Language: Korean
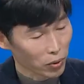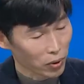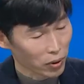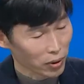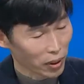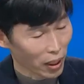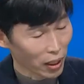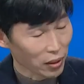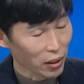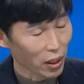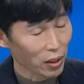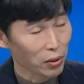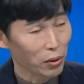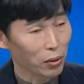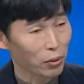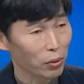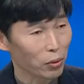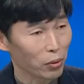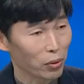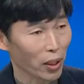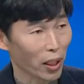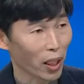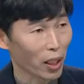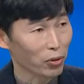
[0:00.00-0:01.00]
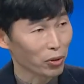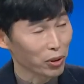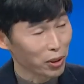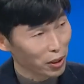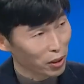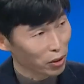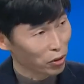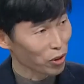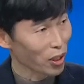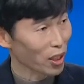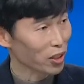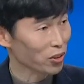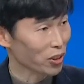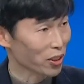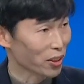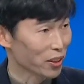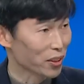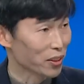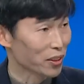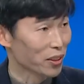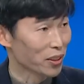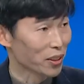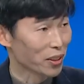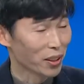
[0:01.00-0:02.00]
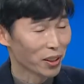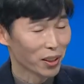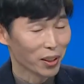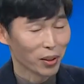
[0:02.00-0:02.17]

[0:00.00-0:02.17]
생태적으로 내가 휴식을 취할 수 있는지